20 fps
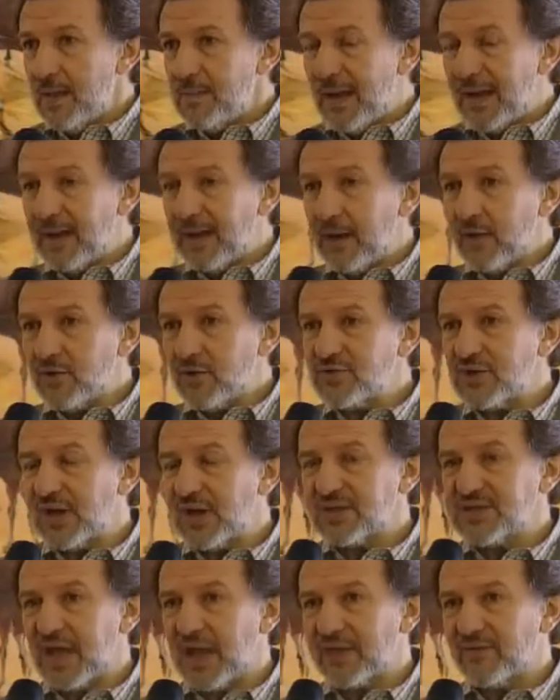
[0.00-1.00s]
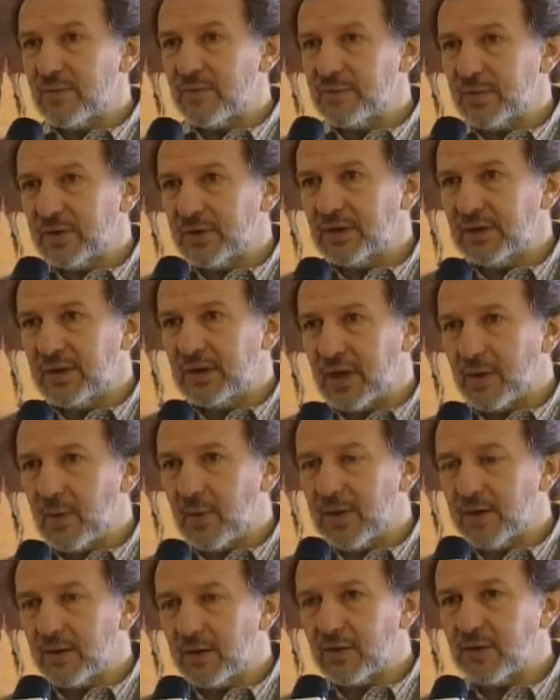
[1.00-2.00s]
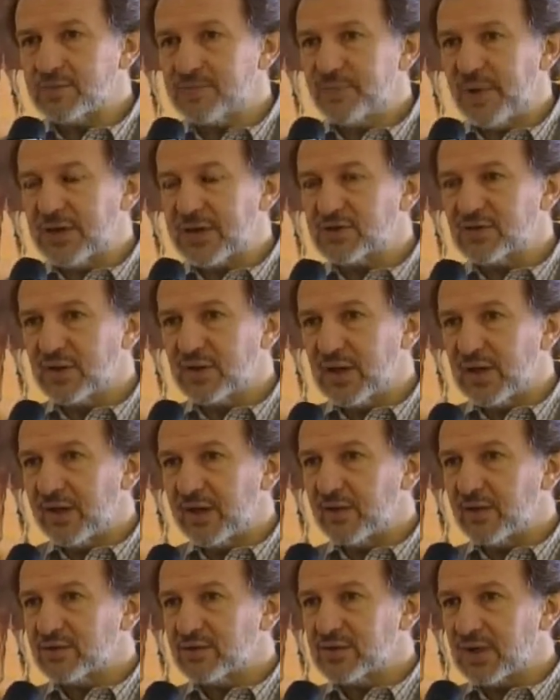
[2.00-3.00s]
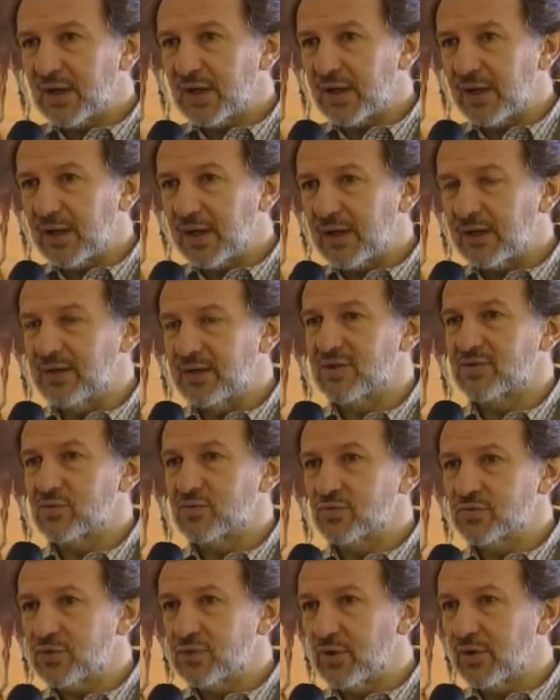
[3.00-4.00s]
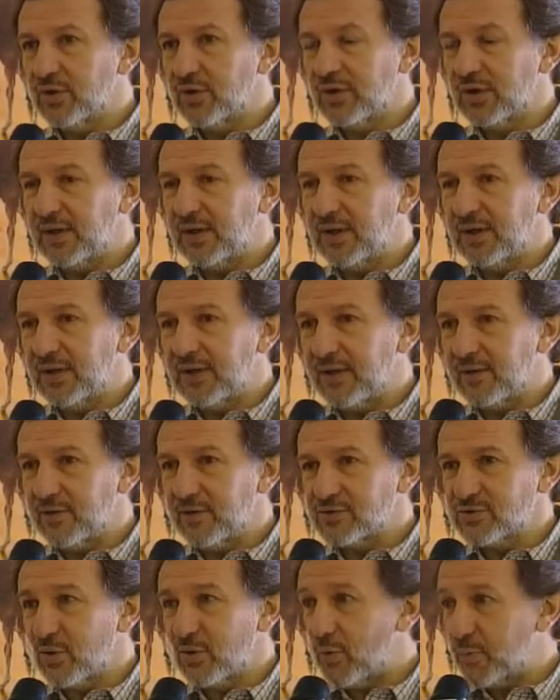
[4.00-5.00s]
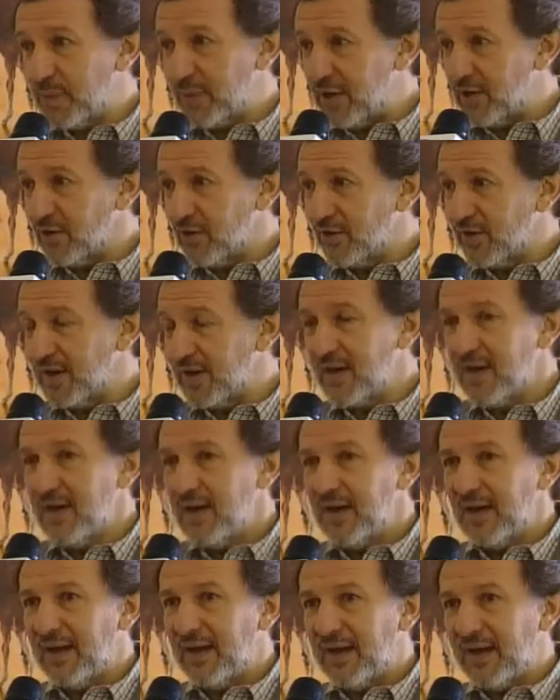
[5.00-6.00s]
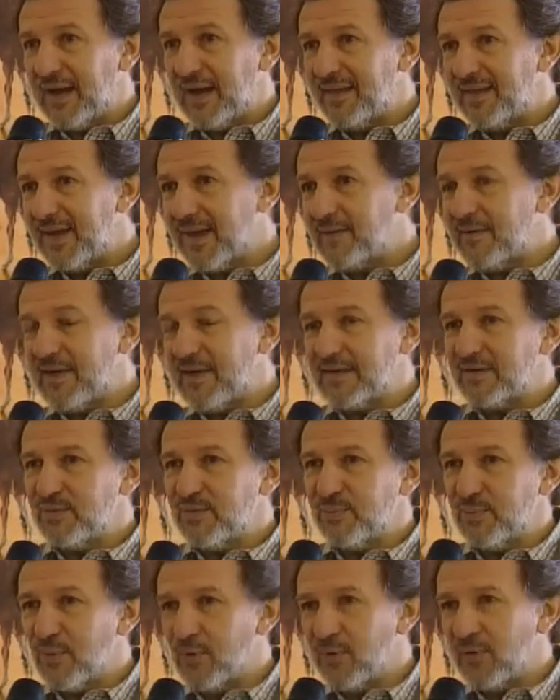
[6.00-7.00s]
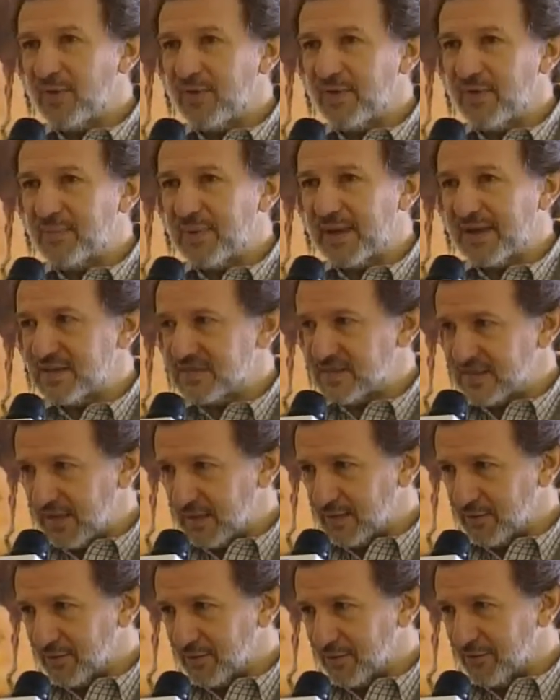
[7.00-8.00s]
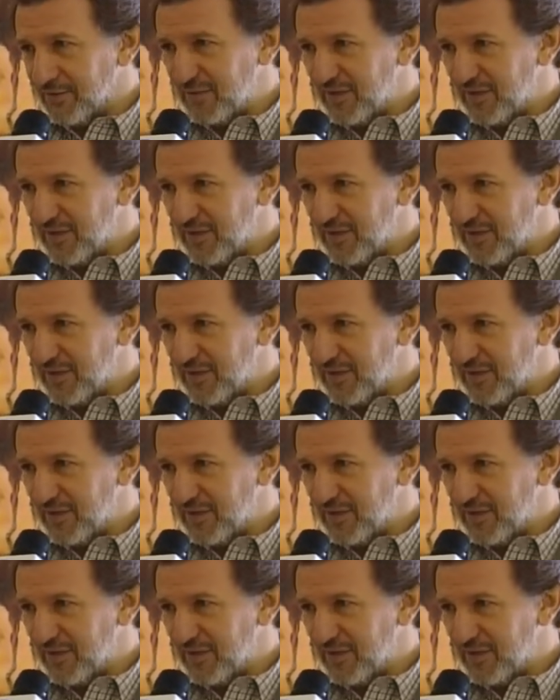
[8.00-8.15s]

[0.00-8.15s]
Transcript: Ma la logica serve un pochettino a quello, noi spesso nelle nostre discussioni, nelle nostre opinioni eh, andiamo avanti un po' eh, per istinto,